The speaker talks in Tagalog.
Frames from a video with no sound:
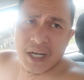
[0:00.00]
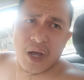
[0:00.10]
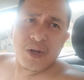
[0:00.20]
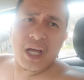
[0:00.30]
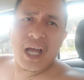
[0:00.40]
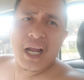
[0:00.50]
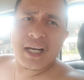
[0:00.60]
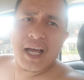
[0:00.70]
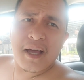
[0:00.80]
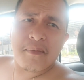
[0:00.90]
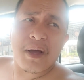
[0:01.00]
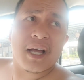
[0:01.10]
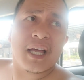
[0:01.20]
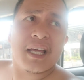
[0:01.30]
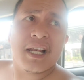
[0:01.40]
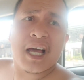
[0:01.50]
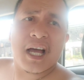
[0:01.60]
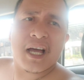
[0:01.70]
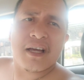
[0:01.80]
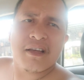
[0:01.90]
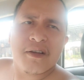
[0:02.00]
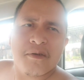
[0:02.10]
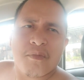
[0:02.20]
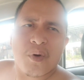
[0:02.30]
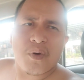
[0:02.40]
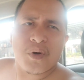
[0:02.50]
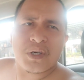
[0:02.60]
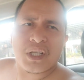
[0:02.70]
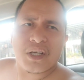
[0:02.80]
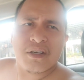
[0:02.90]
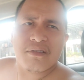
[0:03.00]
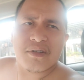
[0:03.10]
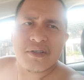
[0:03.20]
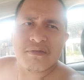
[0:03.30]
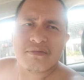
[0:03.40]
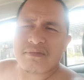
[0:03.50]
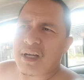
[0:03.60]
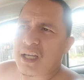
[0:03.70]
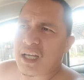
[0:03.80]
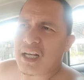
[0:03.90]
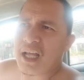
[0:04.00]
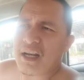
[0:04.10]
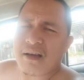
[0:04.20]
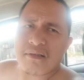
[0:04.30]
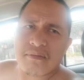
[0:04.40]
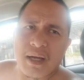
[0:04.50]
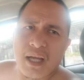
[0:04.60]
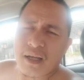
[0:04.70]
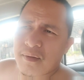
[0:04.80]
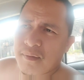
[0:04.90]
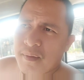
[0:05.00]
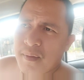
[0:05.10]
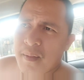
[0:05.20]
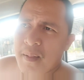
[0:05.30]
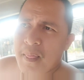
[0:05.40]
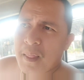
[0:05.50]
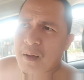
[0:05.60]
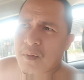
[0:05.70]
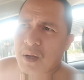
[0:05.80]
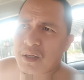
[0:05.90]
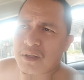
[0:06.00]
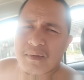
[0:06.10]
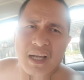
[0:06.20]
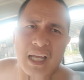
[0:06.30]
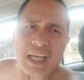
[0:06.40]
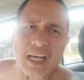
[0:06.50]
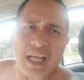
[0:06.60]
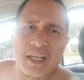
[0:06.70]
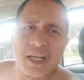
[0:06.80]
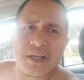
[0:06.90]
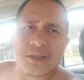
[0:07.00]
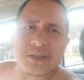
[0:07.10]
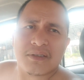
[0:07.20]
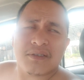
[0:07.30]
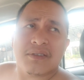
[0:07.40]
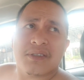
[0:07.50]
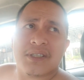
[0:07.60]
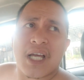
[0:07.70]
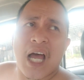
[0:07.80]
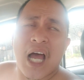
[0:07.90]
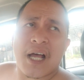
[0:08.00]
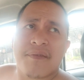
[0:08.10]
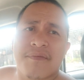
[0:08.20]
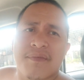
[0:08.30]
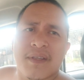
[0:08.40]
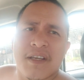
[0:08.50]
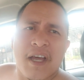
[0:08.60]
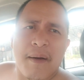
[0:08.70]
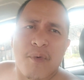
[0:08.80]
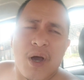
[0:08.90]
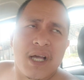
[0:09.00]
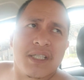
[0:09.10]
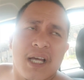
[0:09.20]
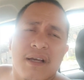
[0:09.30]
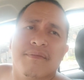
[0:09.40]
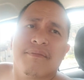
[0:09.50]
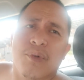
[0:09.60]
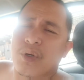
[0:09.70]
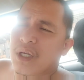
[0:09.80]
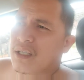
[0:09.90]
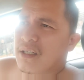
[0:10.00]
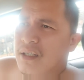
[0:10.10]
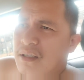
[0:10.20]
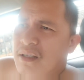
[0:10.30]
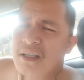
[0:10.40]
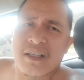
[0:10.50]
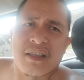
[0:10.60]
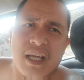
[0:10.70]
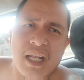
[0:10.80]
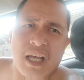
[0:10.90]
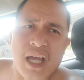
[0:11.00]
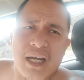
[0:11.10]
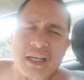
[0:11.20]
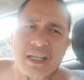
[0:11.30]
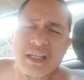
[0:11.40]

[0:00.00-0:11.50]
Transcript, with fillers: na ako'y daghan nga mga kaila nga mo coordinate no mga kaila na mga kuan gud mga kaila ginako sa amoa sa bukid ay daghan